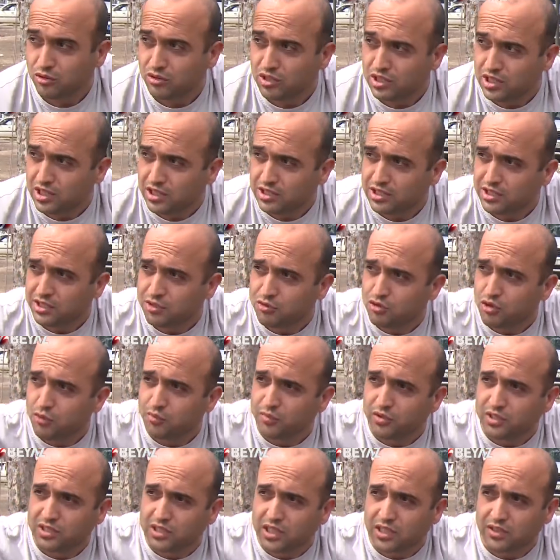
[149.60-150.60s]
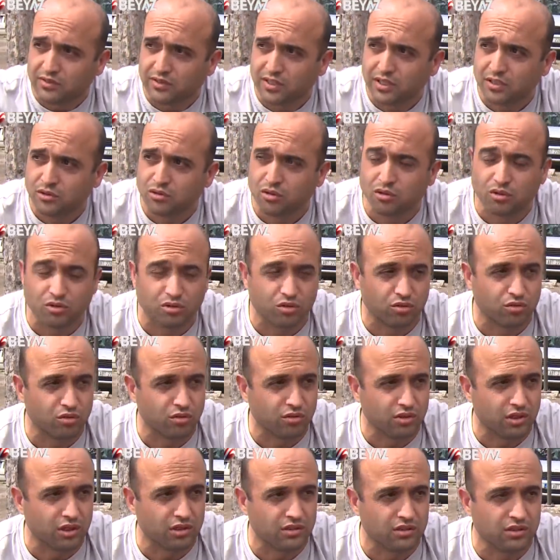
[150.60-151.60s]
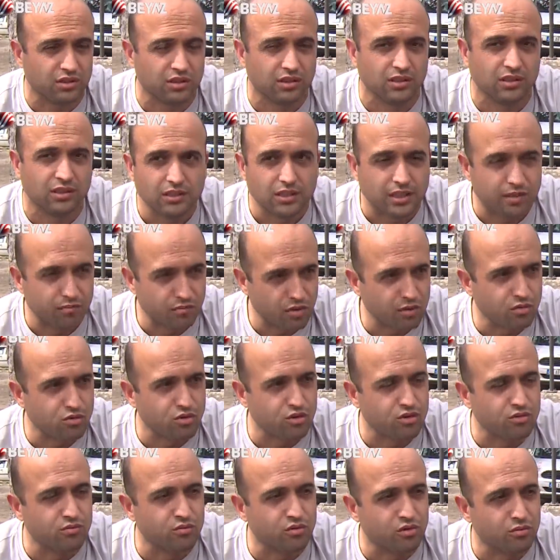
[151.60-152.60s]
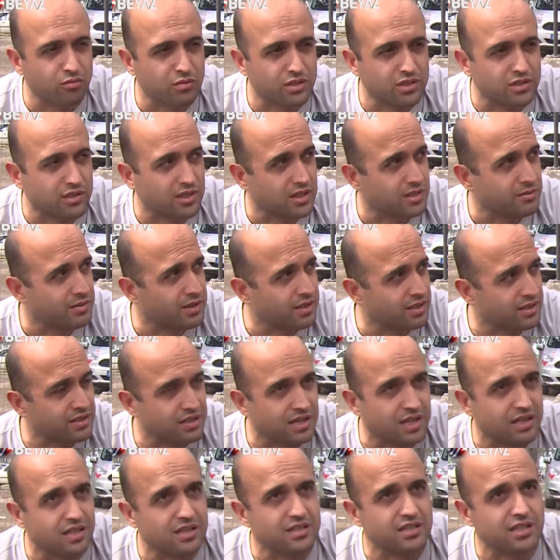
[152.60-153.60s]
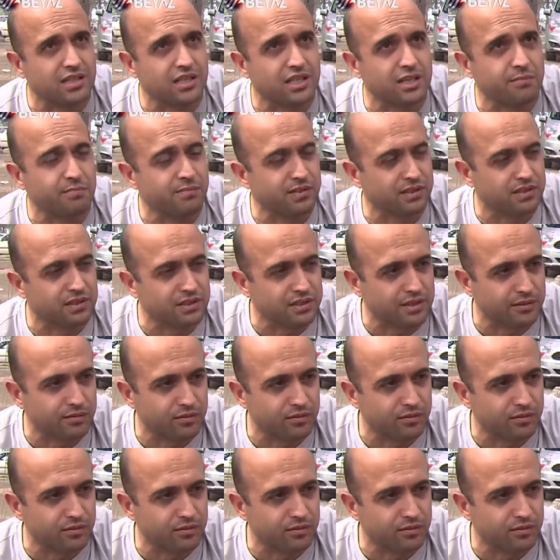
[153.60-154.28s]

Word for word: Şu ilerideki çöp yığınları falan çok kötü kokuyor artık. Yani bir çözüm bulunması lazım. Herkes ailesiyle gelip piknik